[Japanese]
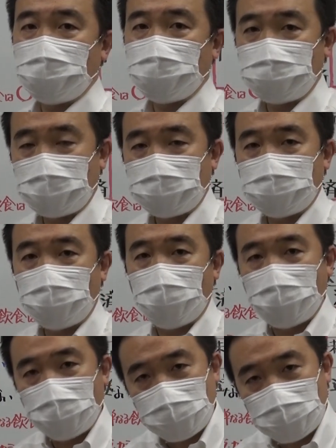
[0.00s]
いれば
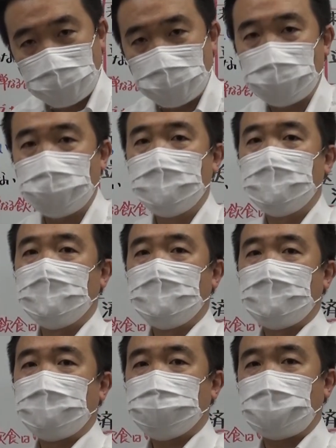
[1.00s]
ほぼほ
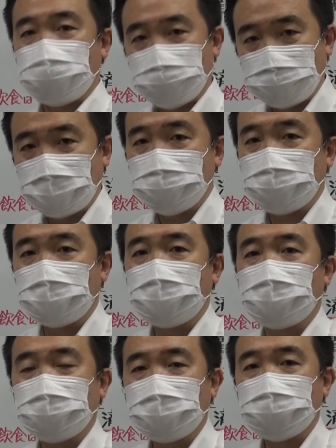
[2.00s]
ぼ大丈夫なんじゃな
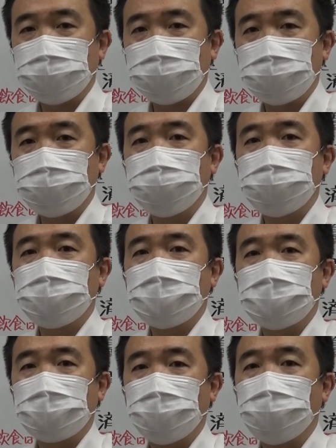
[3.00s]
いかなというふう
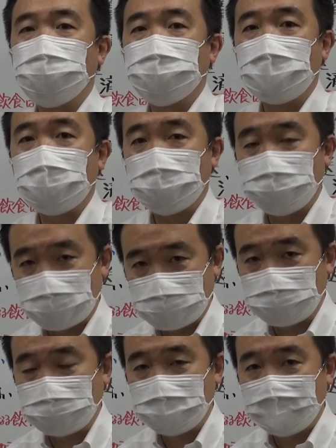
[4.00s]
に思っていま
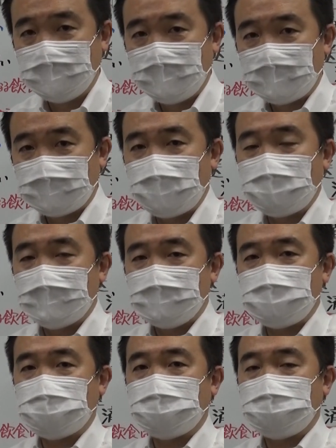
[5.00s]
す。
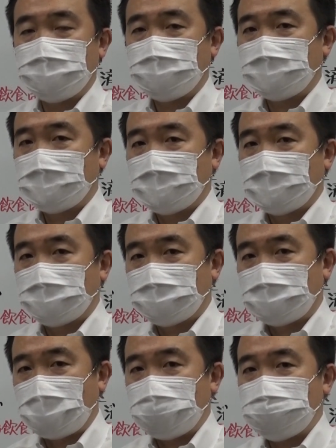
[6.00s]
でじゃあ
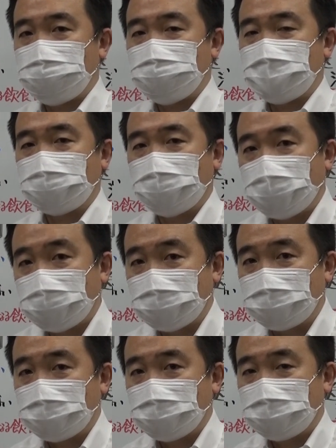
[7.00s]
大丈夫じゃな
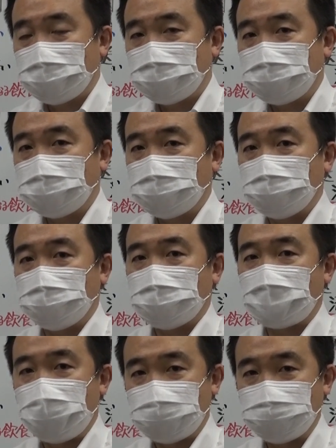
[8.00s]
い、
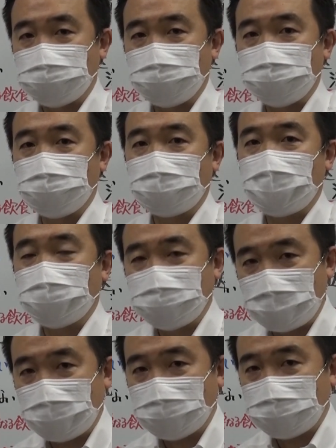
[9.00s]
えー、ケースというのは
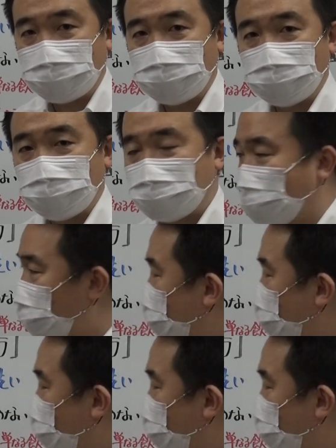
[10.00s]
何かというと